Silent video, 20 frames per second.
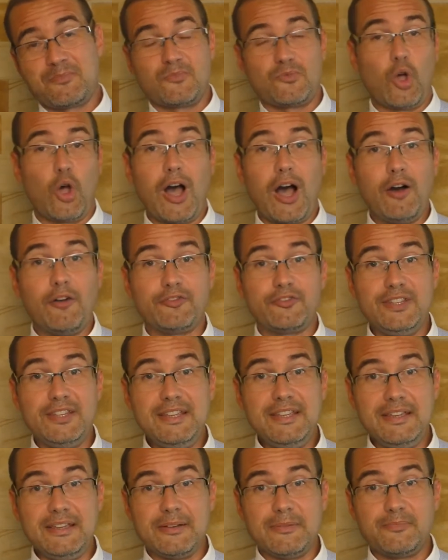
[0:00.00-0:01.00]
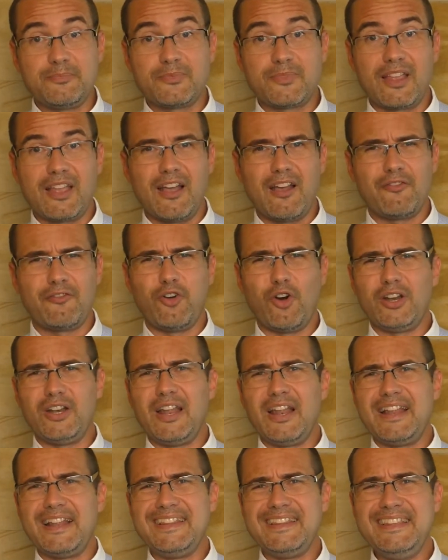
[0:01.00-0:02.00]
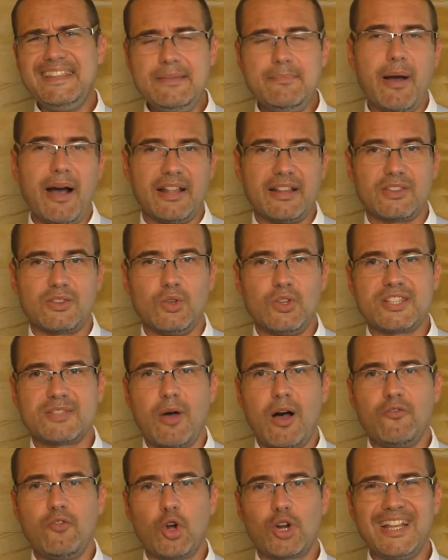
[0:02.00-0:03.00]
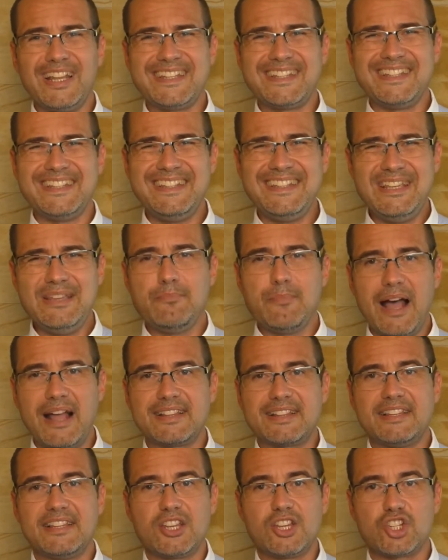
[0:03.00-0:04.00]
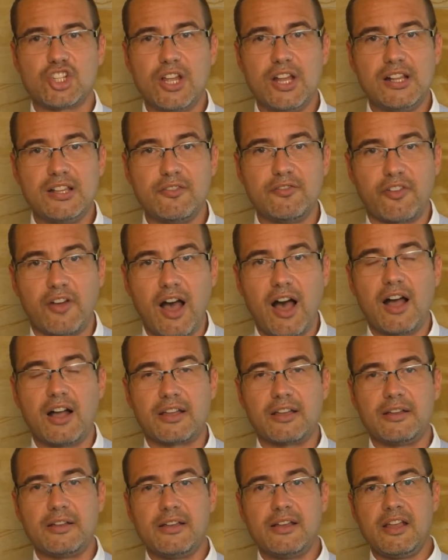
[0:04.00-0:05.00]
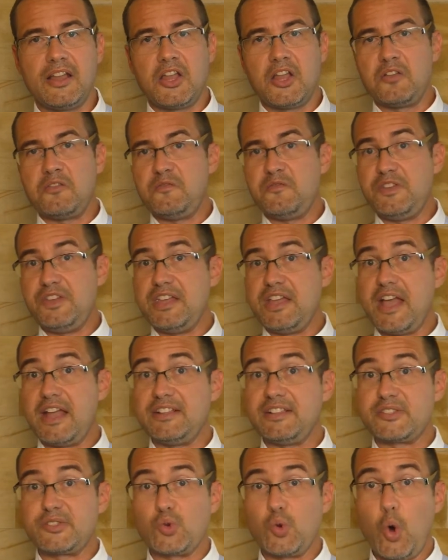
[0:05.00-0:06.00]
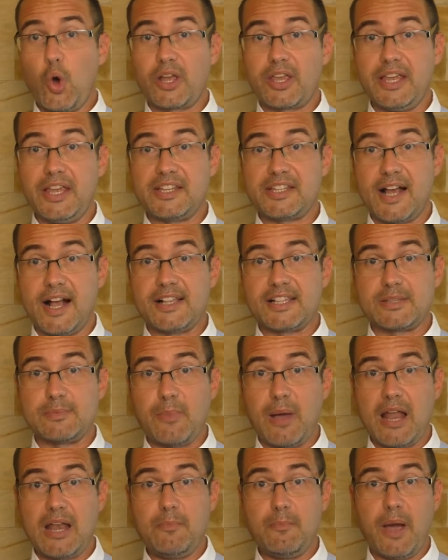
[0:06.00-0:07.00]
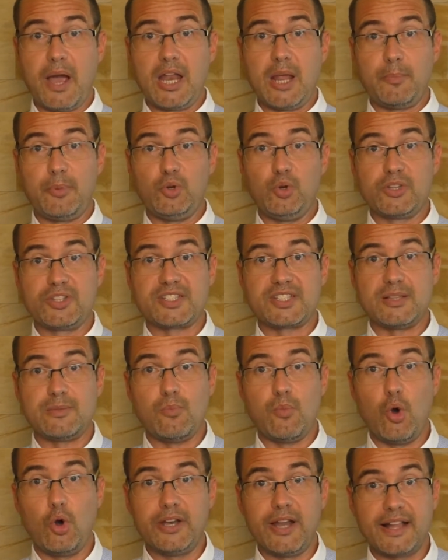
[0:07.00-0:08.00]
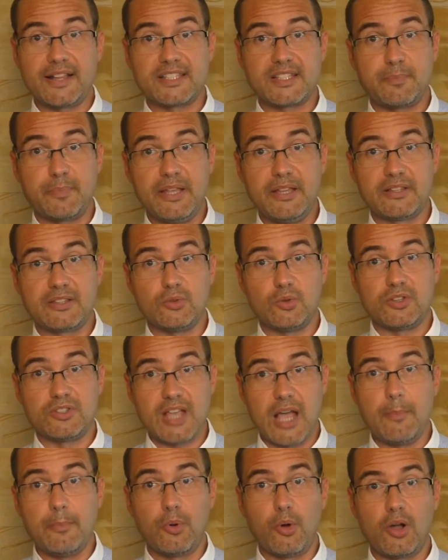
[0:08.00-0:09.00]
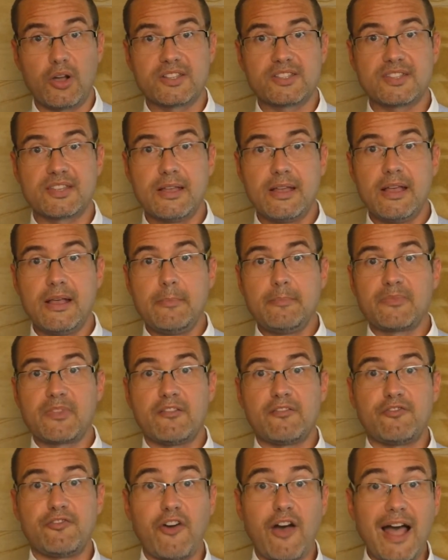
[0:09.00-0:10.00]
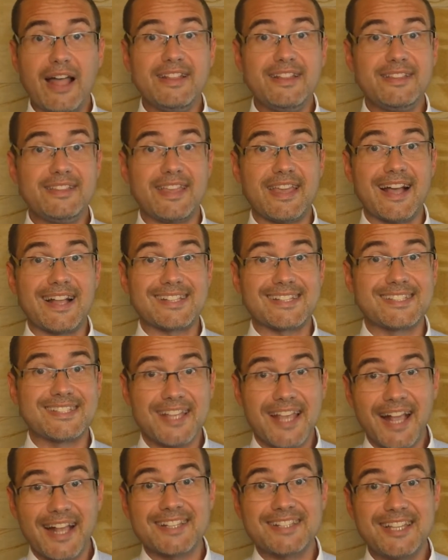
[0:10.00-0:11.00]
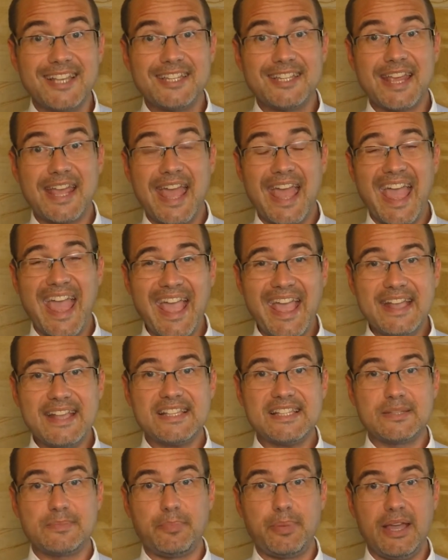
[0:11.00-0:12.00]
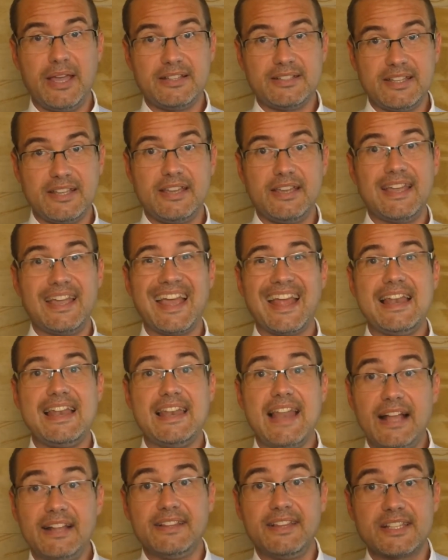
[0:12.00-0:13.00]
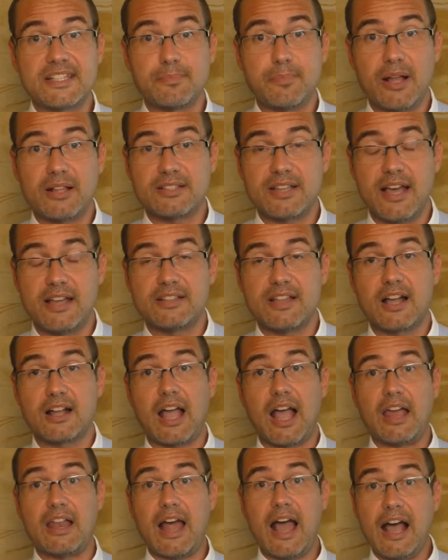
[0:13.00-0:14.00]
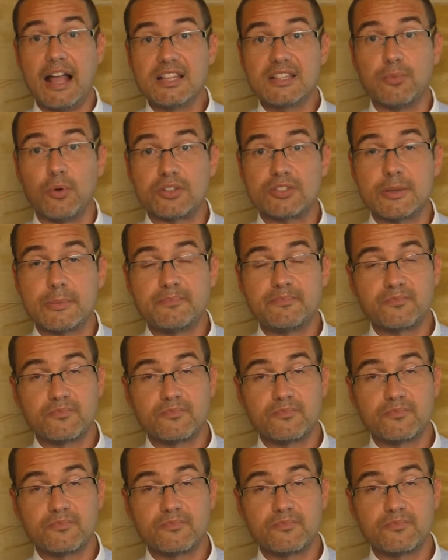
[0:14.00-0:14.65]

Doch auf die von niemanden, und zwar wirklich niemanden gestellte Frage, wie entsorge ich als Mann meine benutzten Monatsbinden und Tampons, fand der sächsische SPD-Landesparteitag eine Antwort.